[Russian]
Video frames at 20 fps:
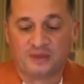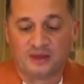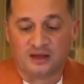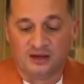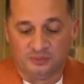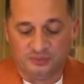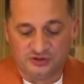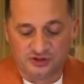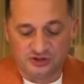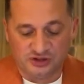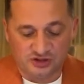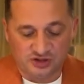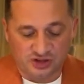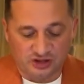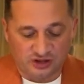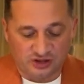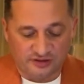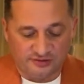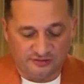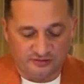Обычно
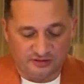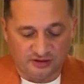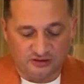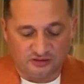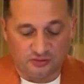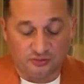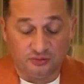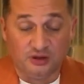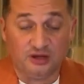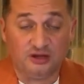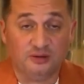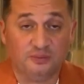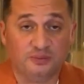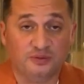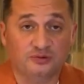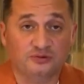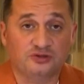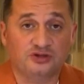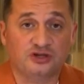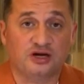человек говорит, у меня не
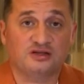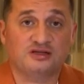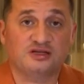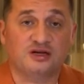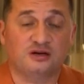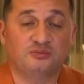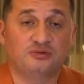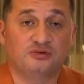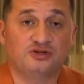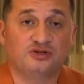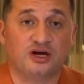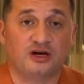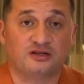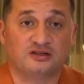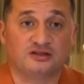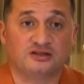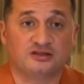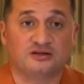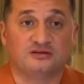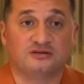получается
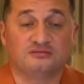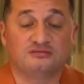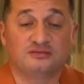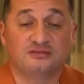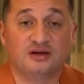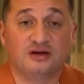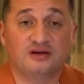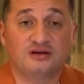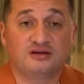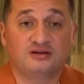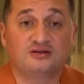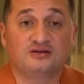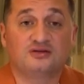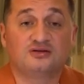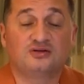обучаться. Я